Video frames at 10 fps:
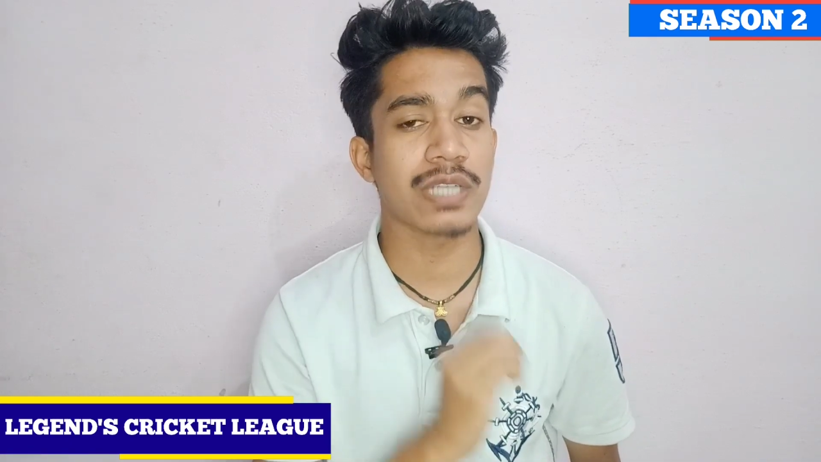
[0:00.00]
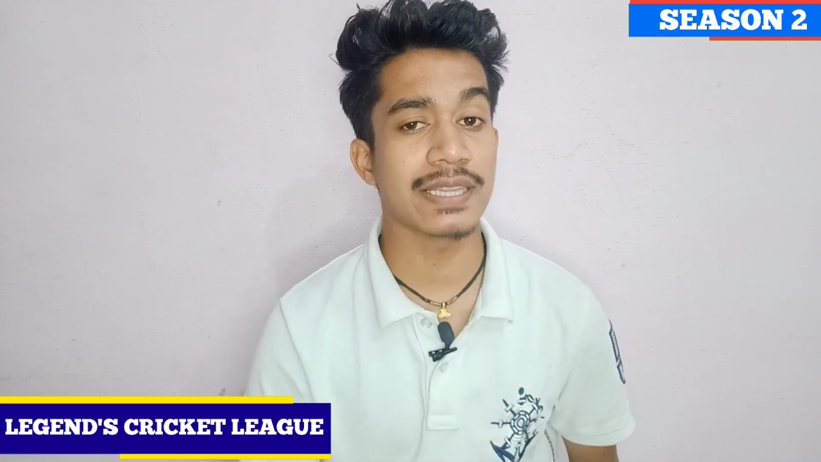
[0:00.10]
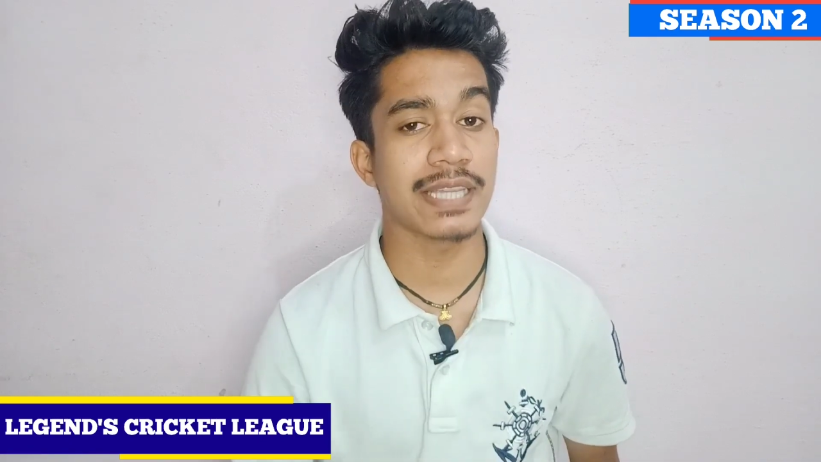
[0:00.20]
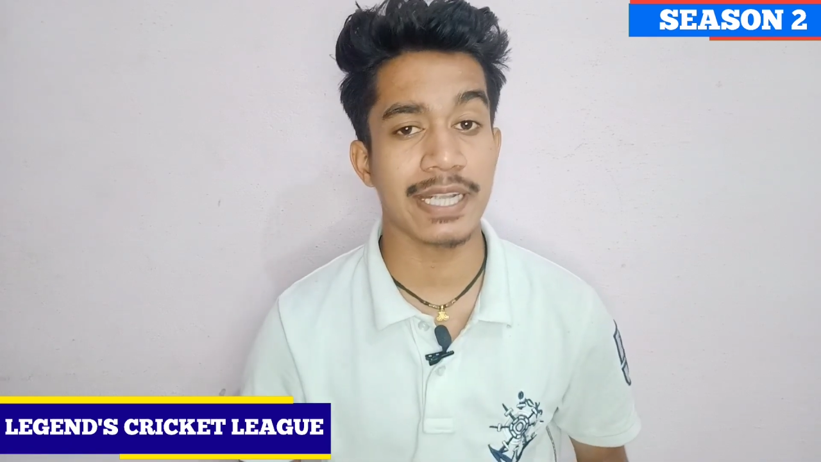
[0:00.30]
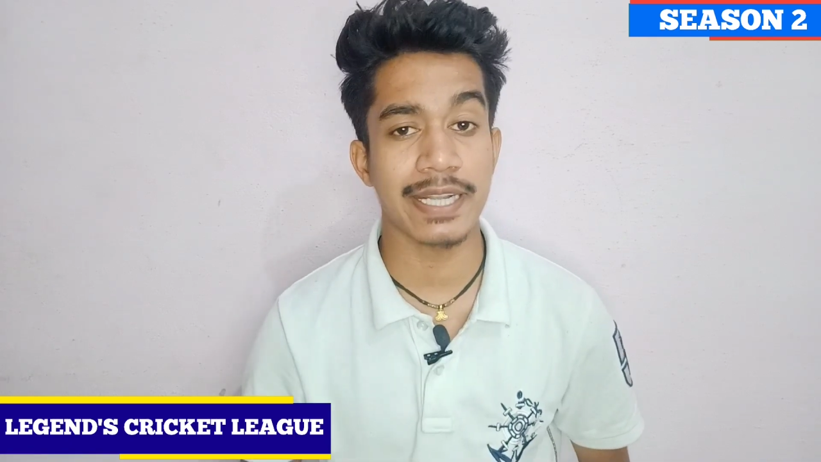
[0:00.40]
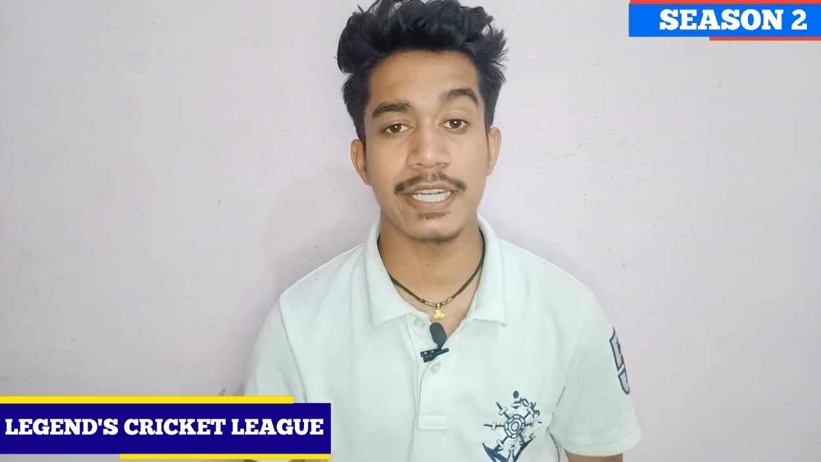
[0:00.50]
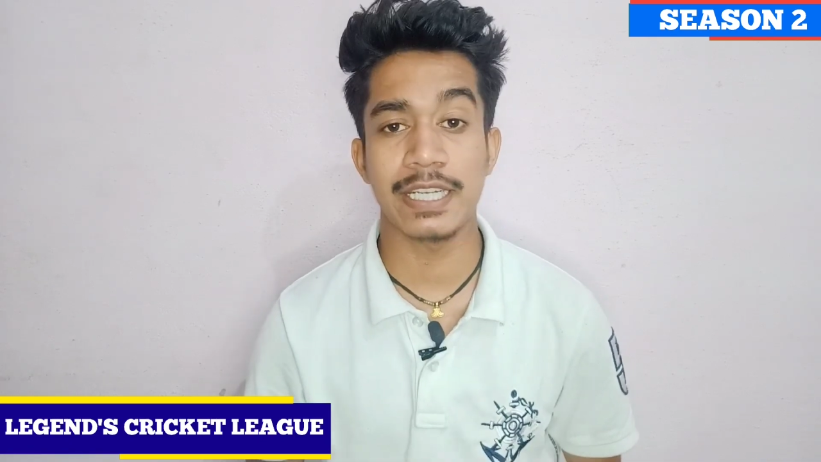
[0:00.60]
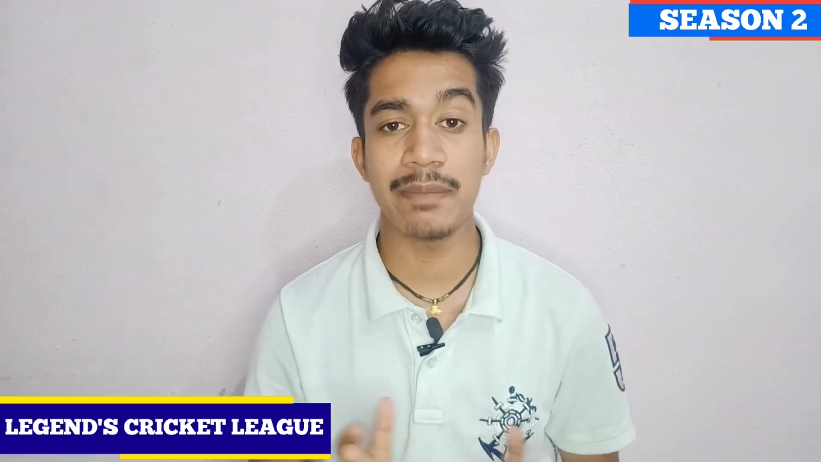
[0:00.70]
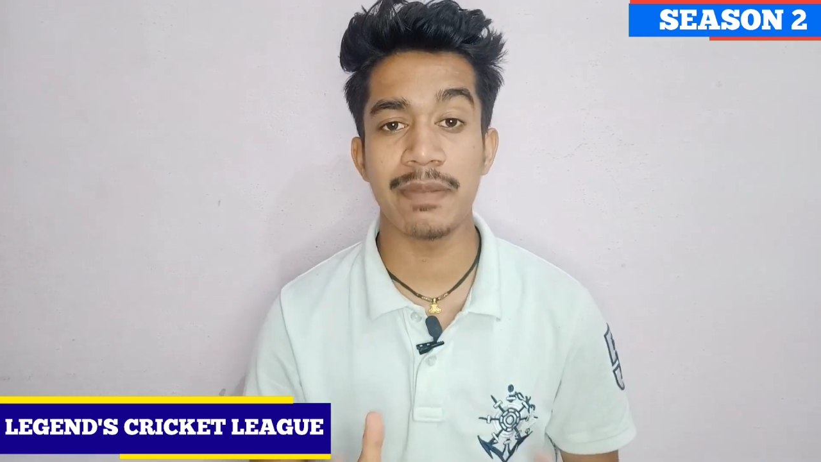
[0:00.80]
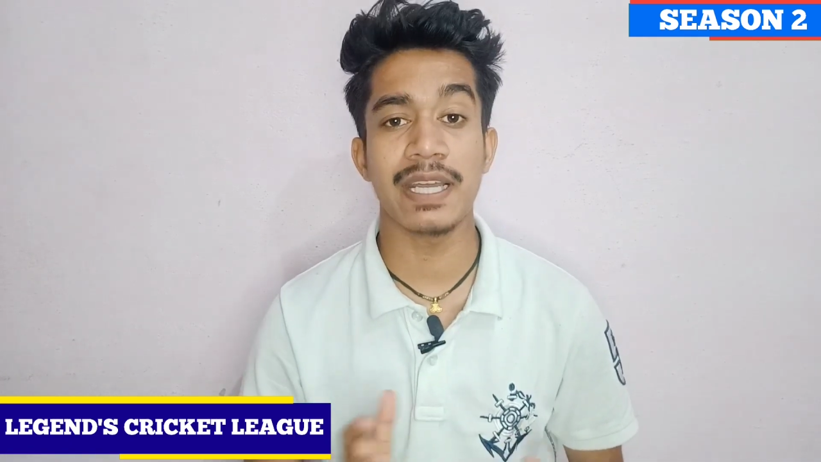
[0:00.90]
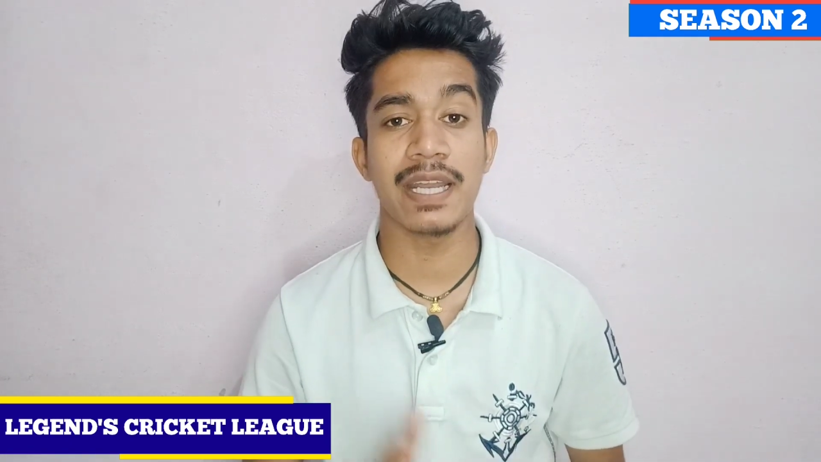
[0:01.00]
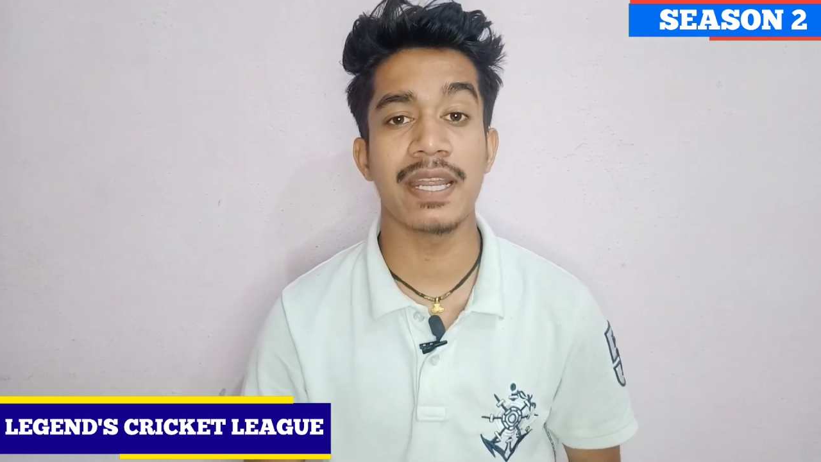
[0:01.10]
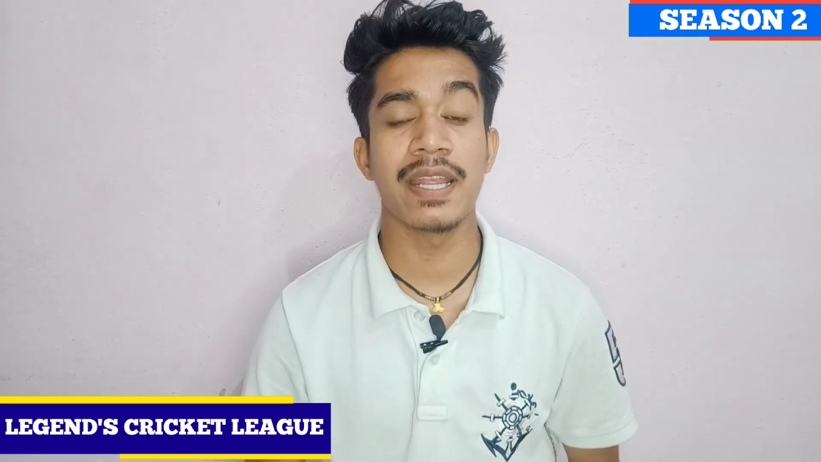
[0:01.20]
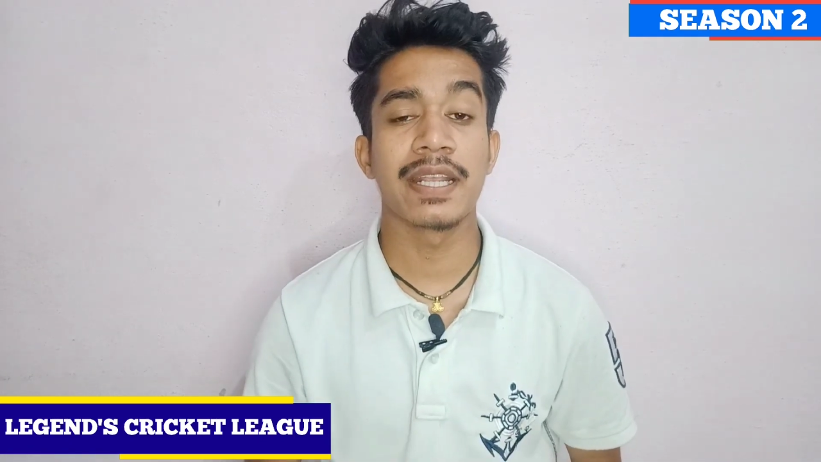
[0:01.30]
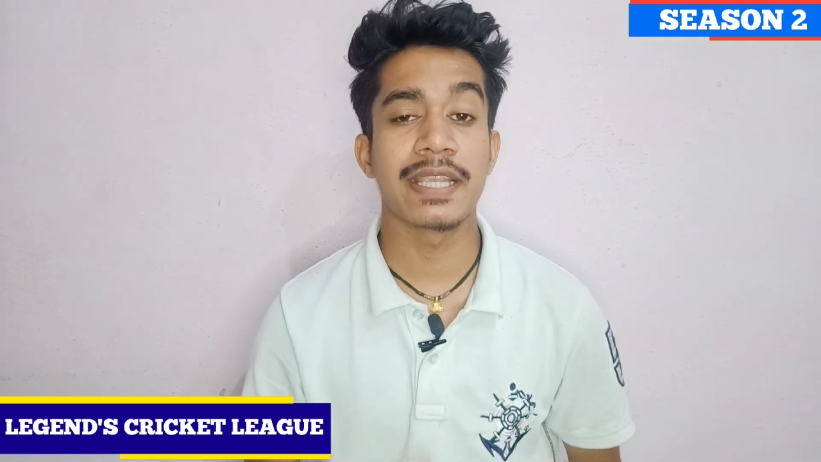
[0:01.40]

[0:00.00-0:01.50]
जानते हैं कि आखिर टीम इंडिया ने